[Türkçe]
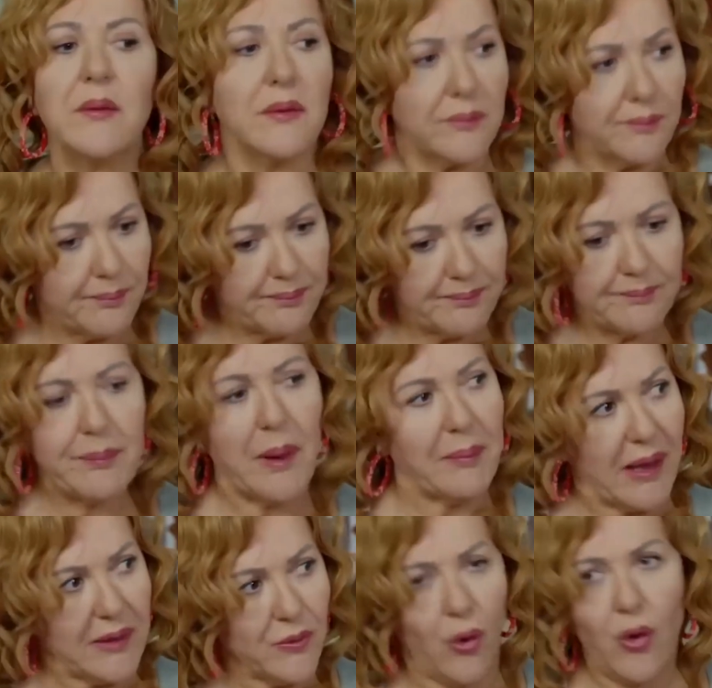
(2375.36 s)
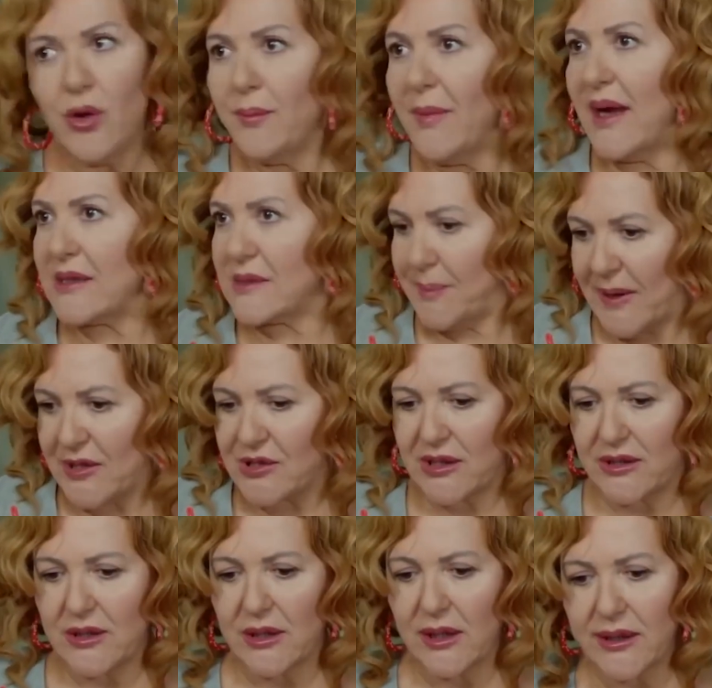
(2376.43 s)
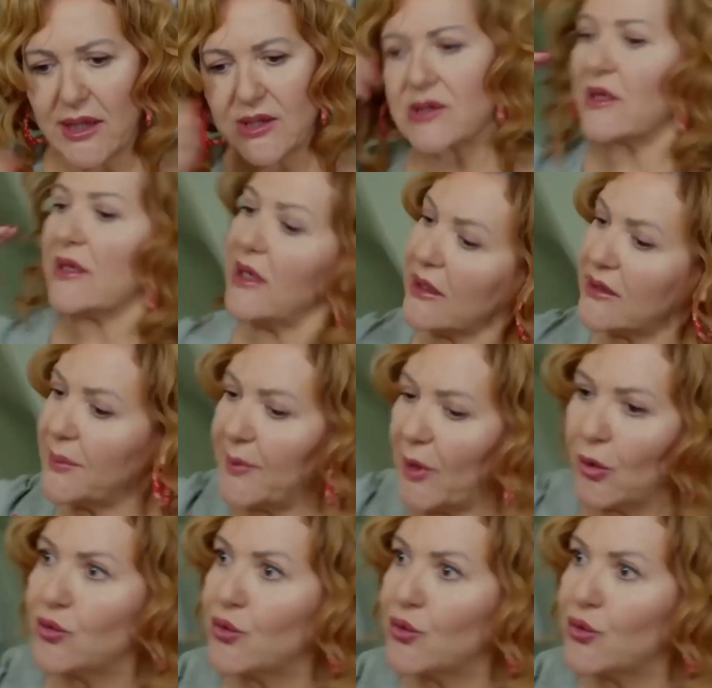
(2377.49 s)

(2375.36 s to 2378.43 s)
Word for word: E, baban ölmez. Beş dakika geç gelir. Hadi bir